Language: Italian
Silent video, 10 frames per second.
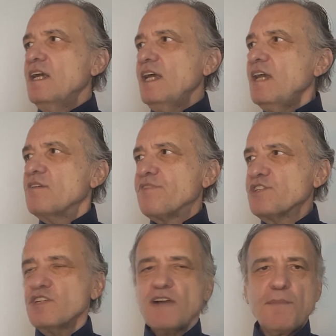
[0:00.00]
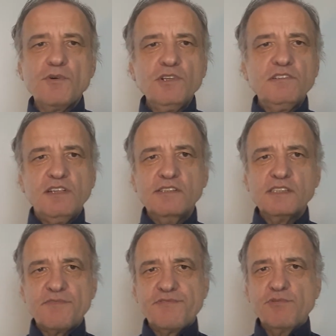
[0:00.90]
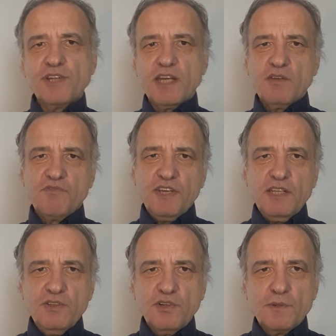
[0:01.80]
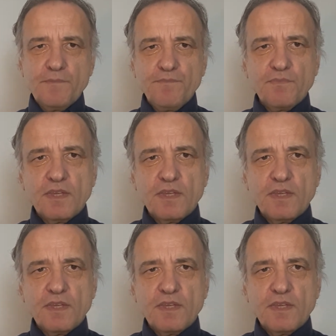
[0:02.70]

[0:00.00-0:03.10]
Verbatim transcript: E facevamo il tiro da fune finto,